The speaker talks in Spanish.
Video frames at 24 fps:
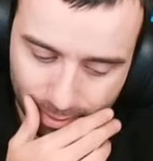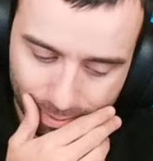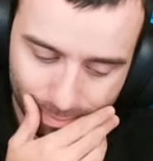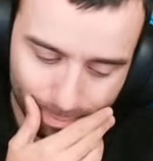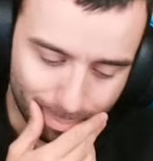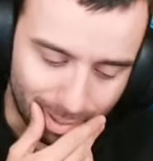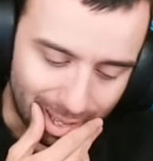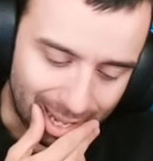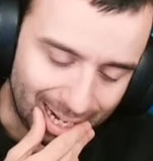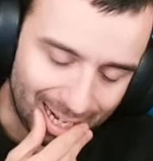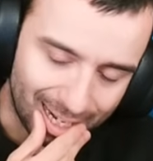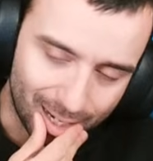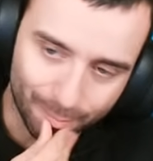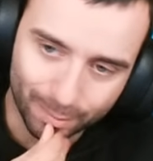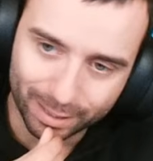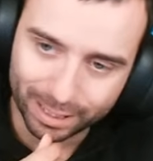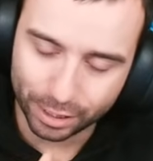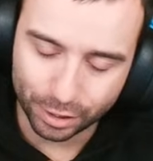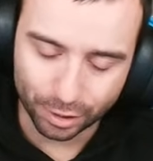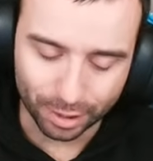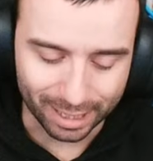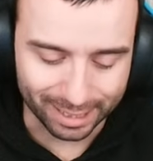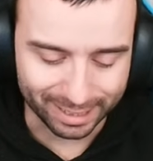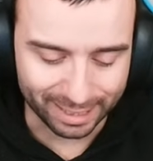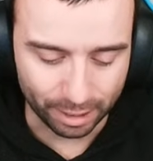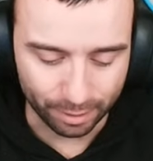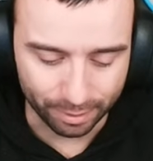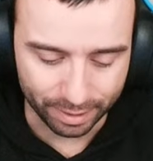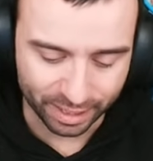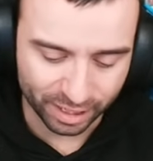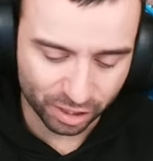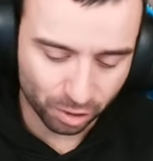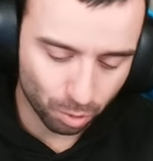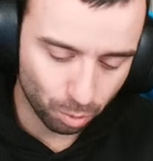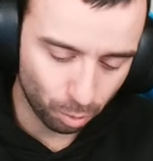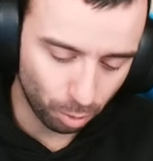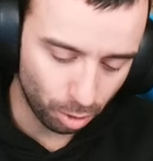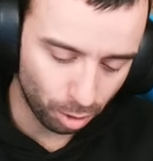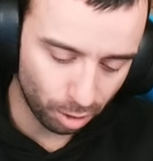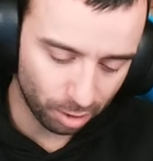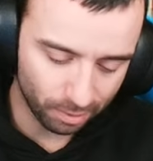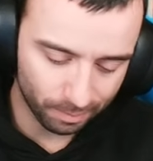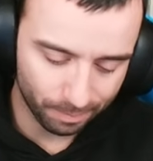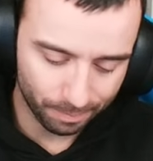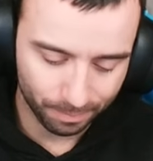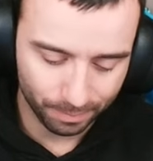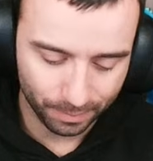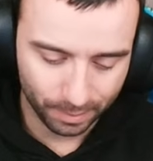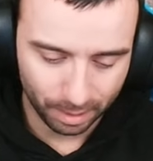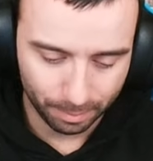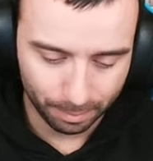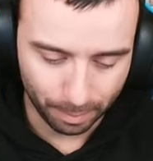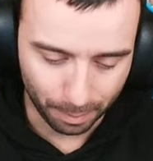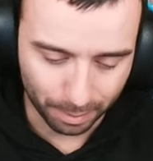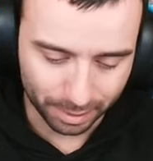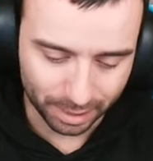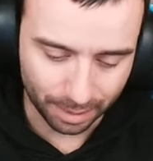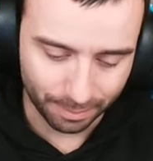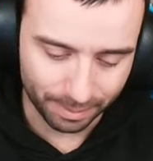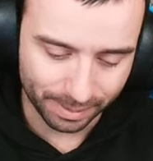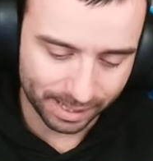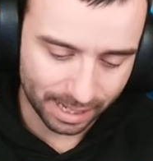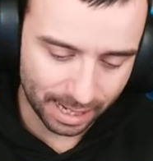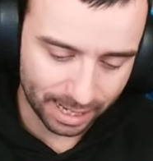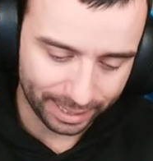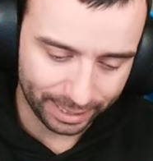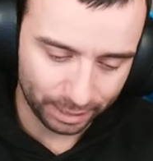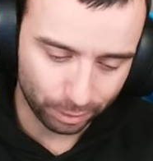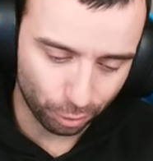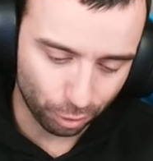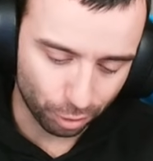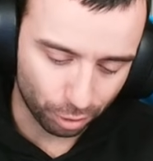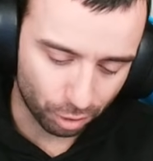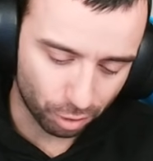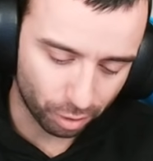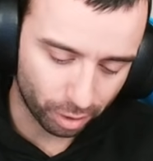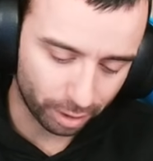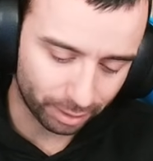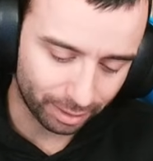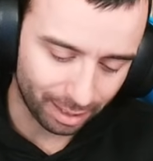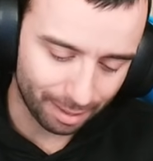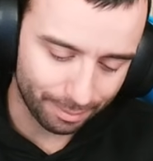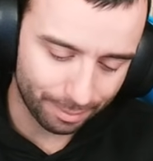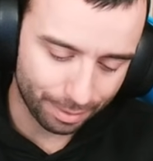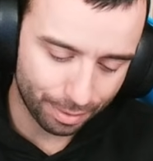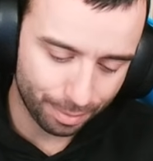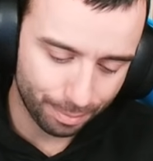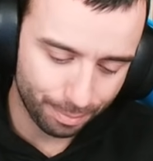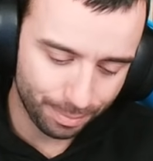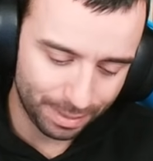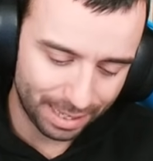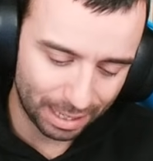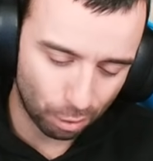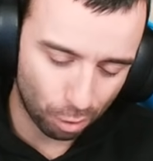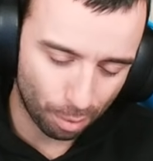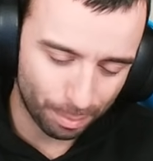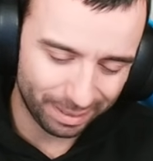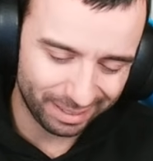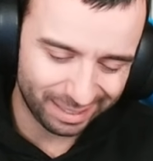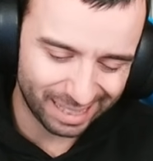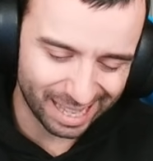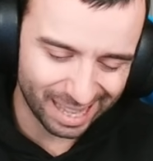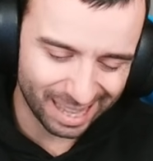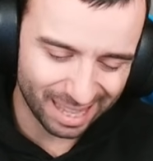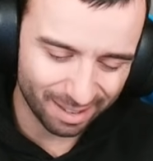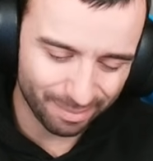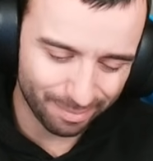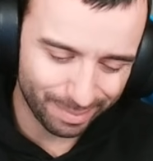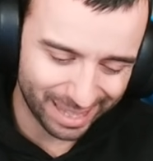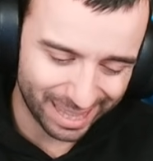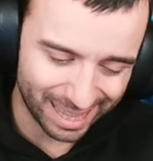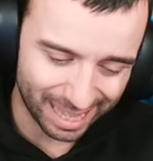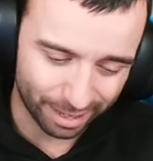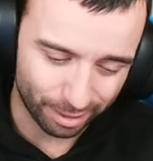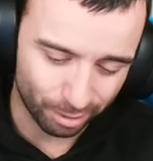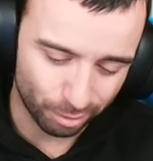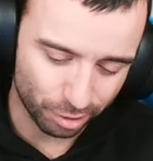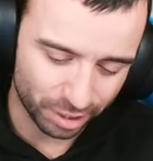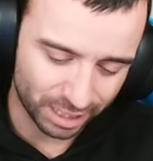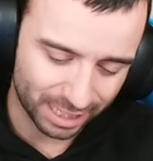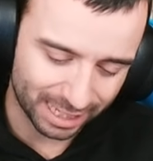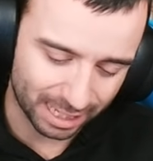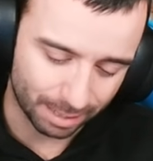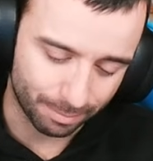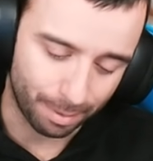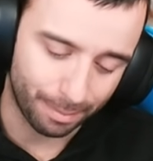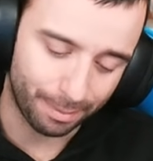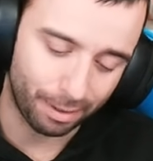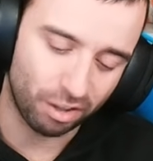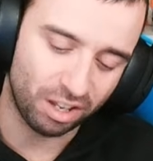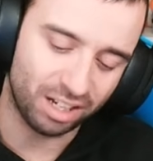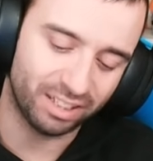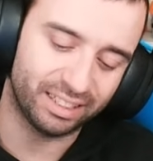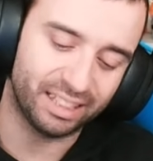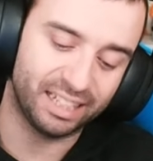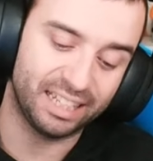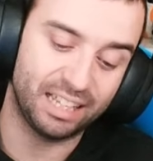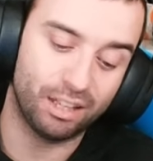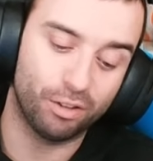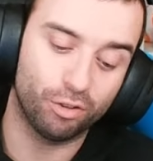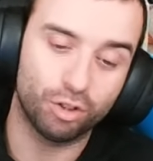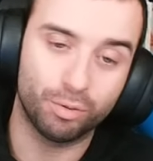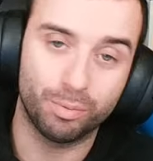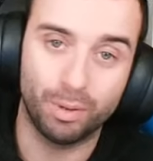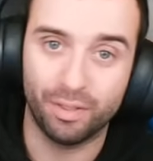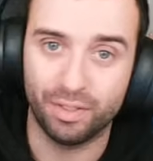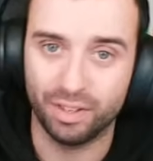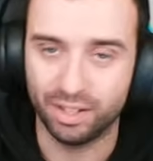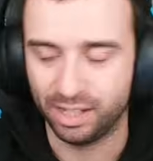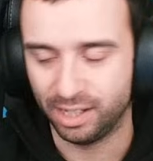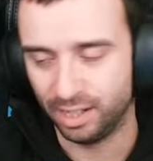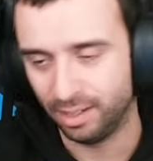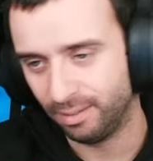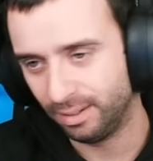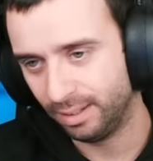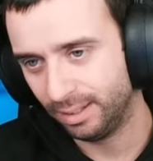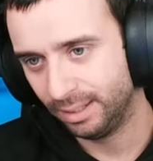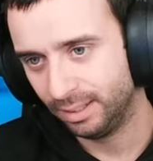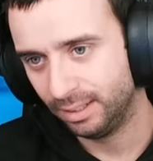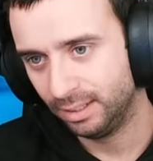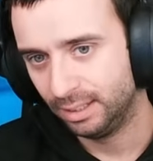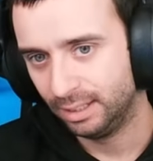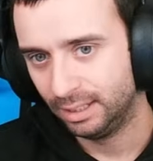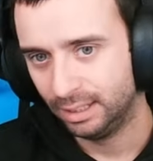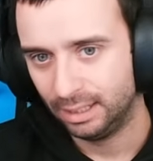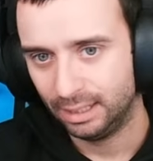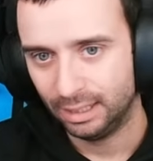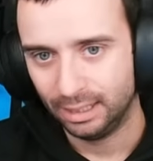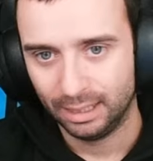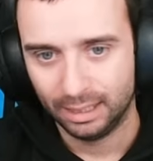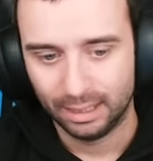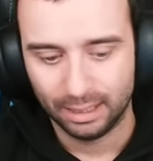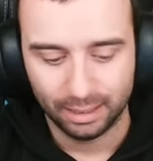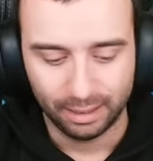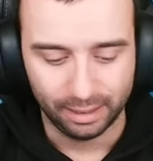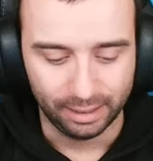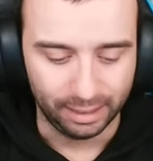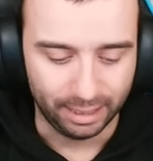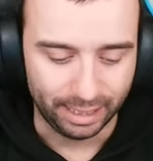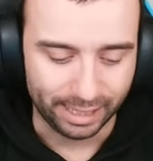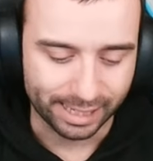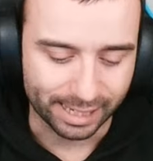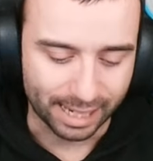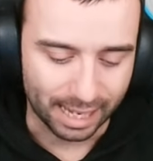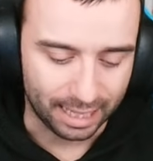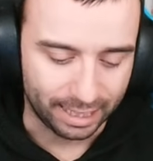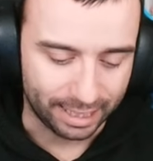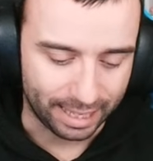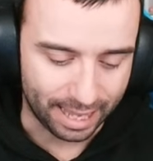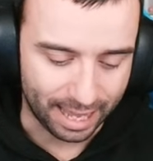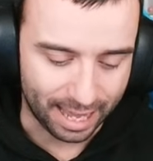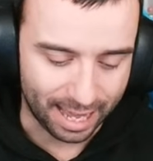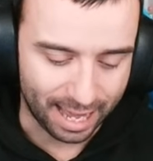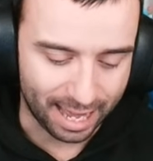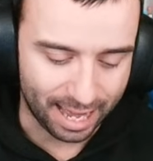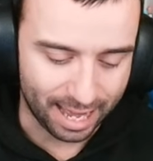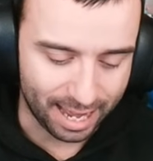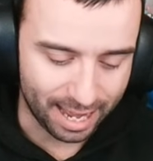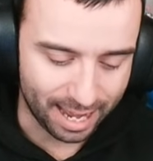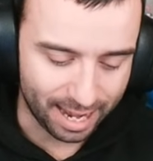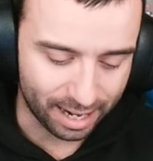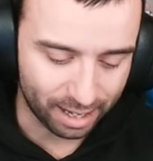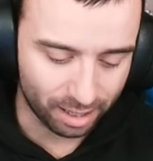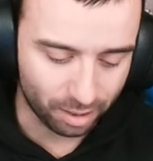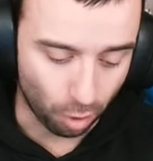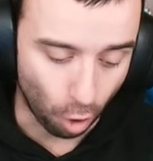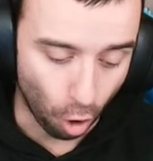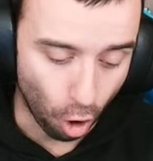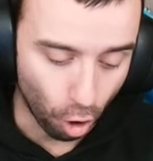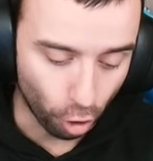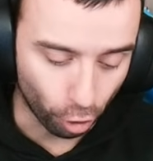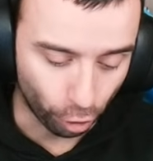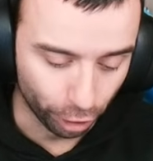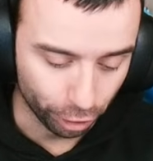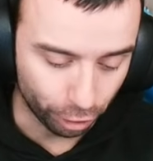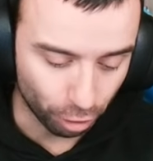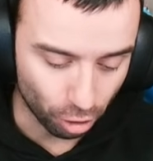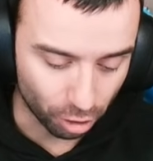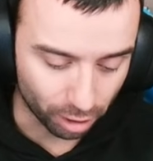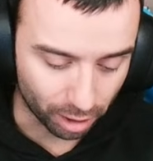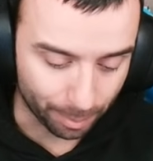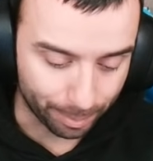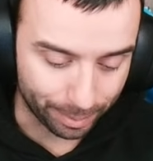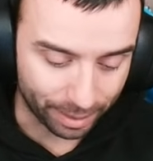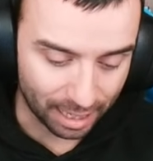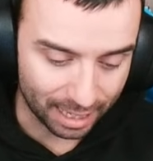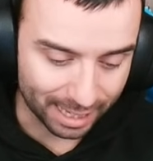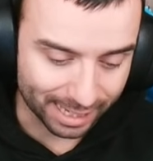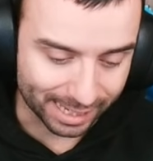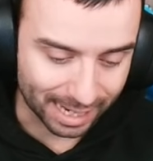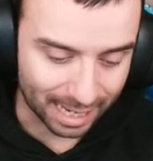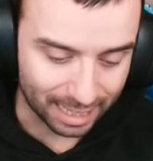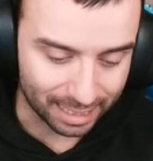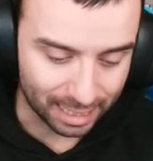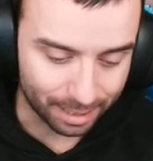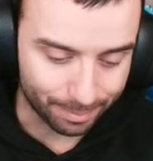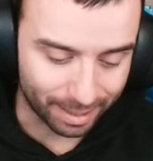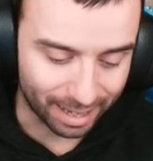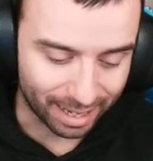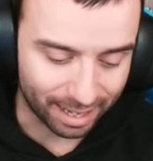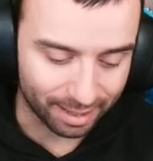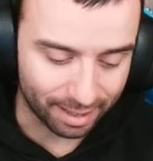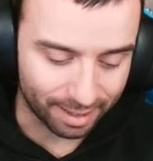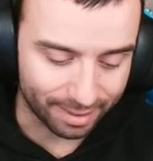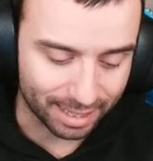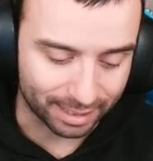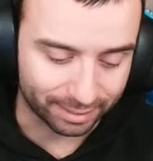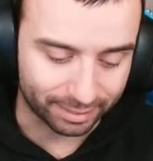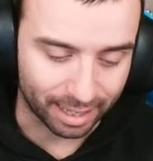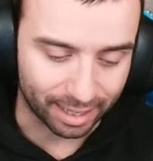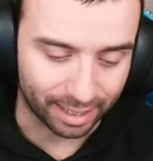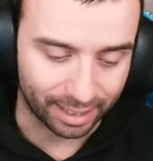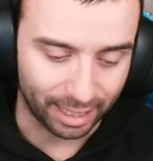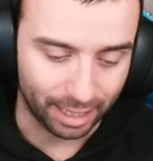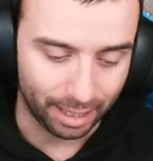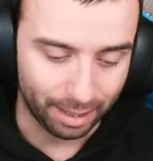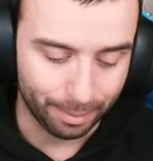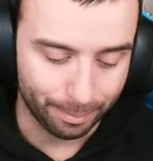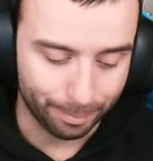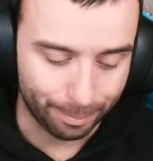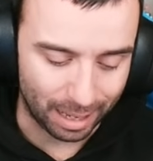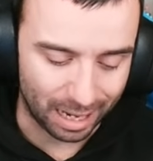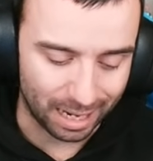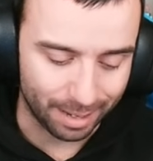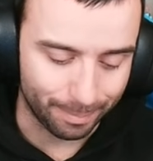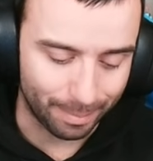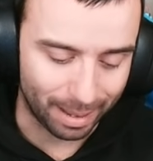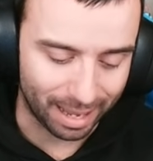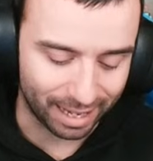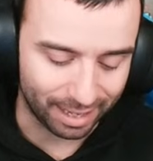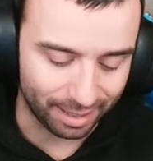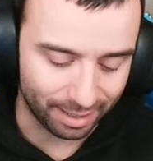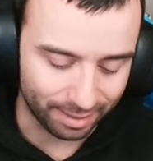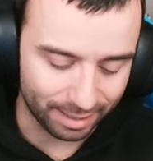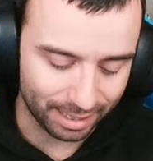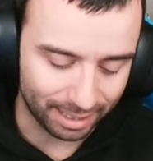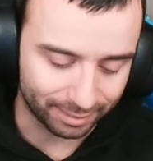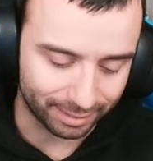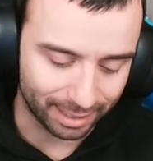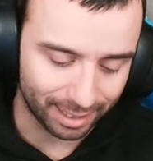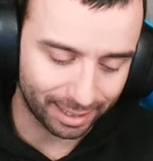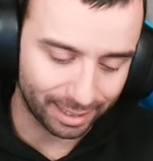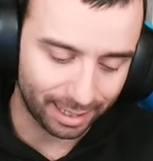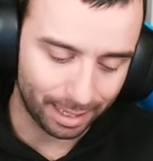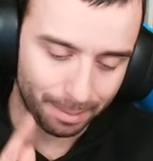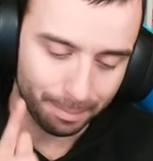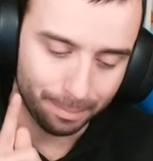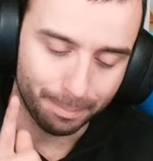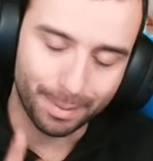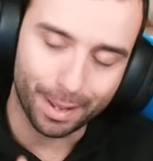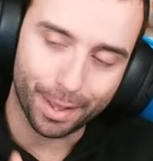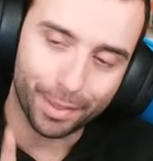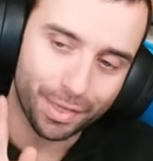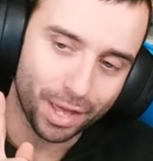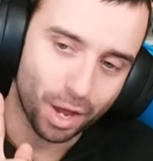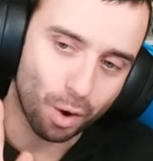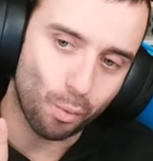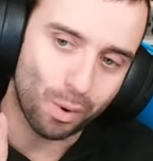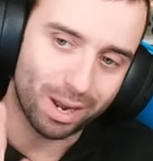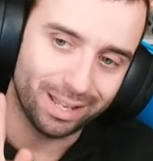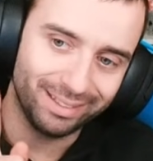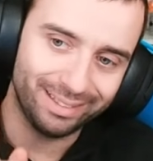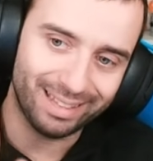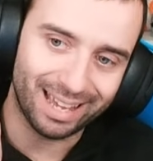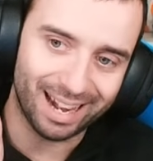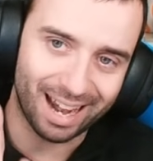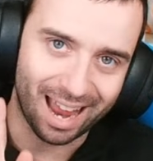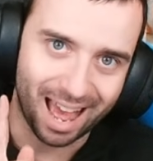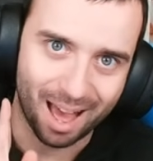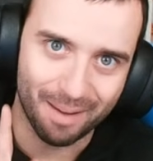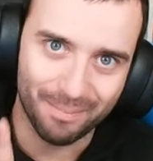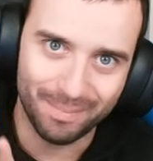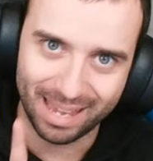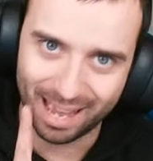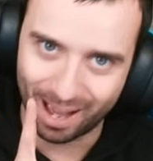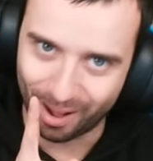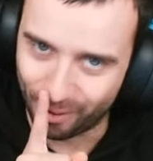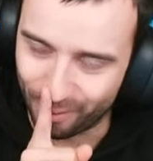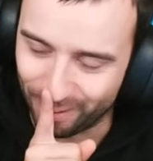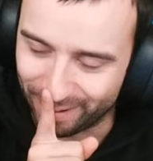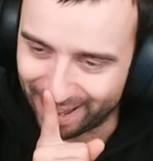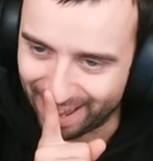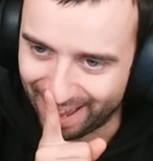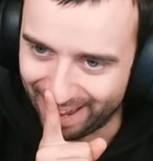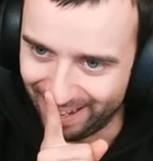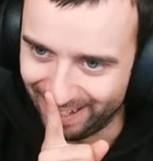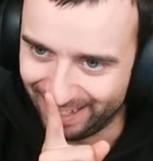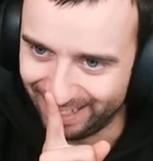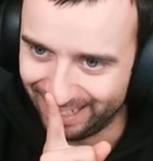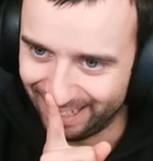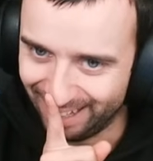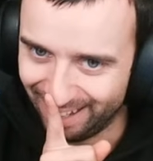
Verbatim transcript: Vale, le hemos hecho gastar un escudo. Vamos a ver si le quito, yo creo que tal vez llego a mitad de vida, no lo sé, es que me ha bajado el ataque ya dos veces, eh El escaldar... ¡Ojito lo que pega el escaldar! Bajada de ataque Vale, bajada de ataque me hace aguantar a mí ahora, eh